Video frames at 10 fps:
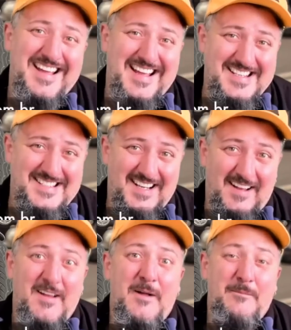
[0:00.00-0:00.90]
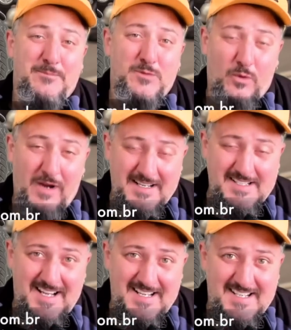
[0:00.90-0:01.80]
Esta
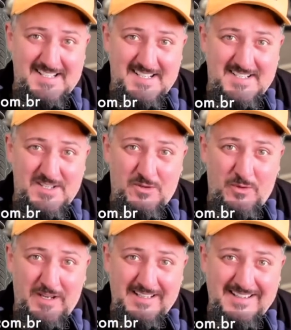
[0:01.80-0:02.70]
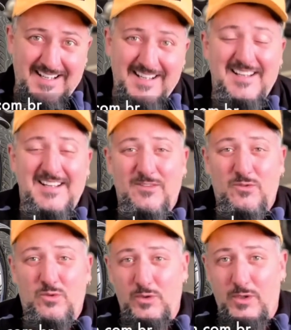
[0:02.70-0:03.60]
Dragstar 650,
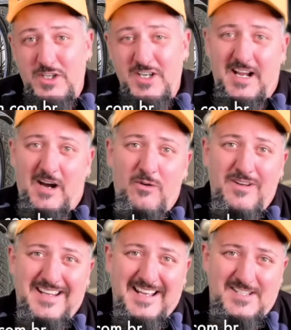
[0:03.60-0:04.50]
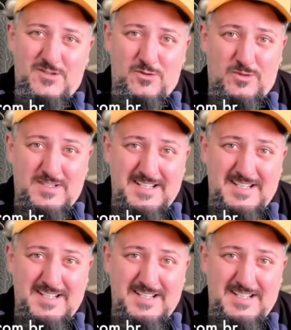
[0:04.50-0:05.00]
toda original, e essa Suzuki